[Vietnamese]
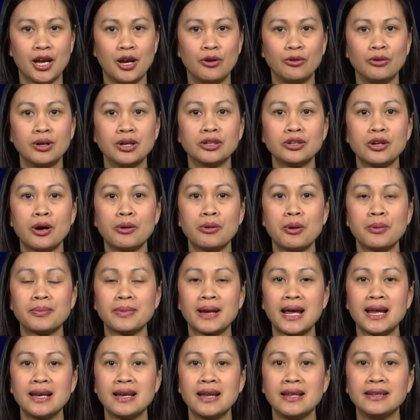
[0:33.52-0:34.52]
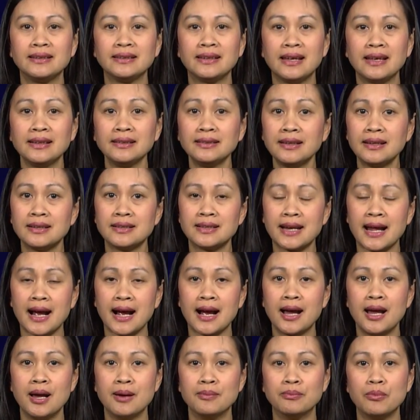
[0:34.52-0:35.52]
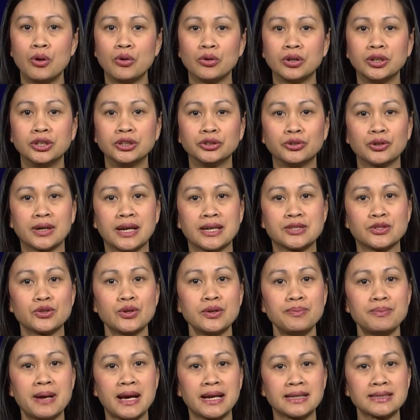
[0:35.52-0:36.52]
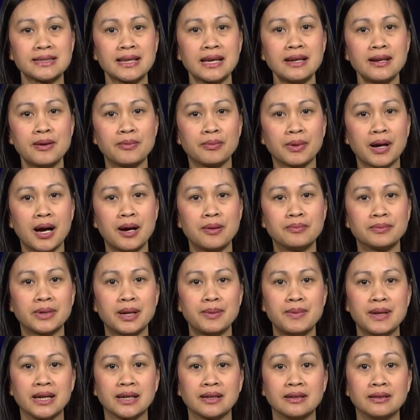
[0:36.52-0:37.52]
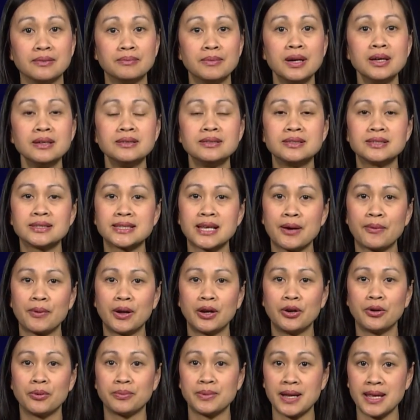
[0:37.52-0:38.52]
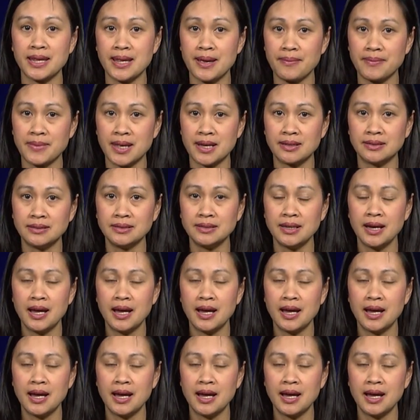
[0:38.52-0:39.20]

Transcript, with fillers: London hôm nay lên tiếng tin rằng một người thuộc ngành xuất bản sách Hồng Kông đã bị cưỡng bức đưa sang Hoa Lục để giam giữ.